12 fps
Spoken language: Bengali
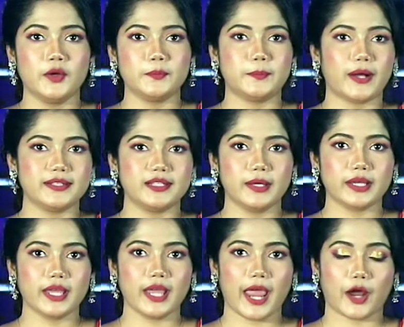
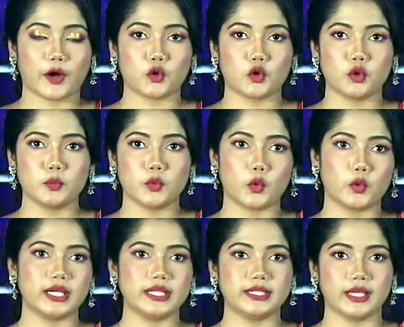পানামাকে একরকম
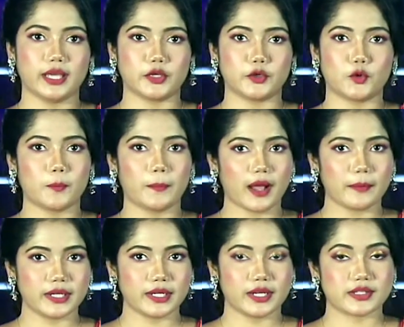উড়িয়ে দিয়ে কোপা
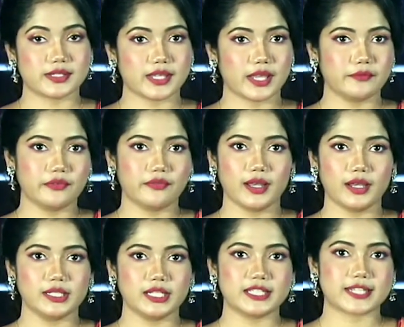আমেরিকার
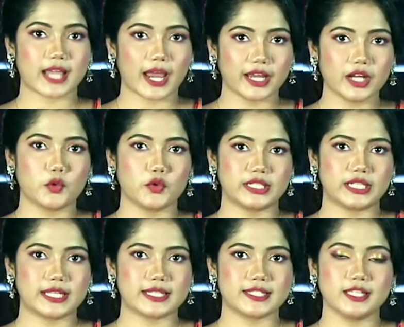সেমিফাইনালে জায়গা করে
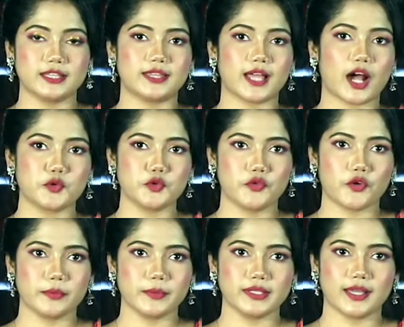নিয়েছে দারুণ
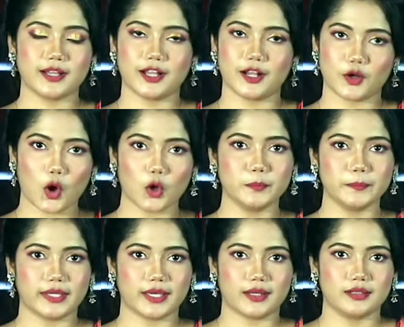ফর্মে থাকা
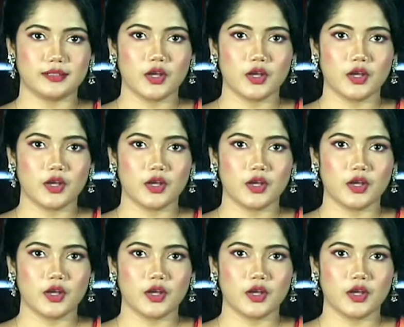কলম্বিয়া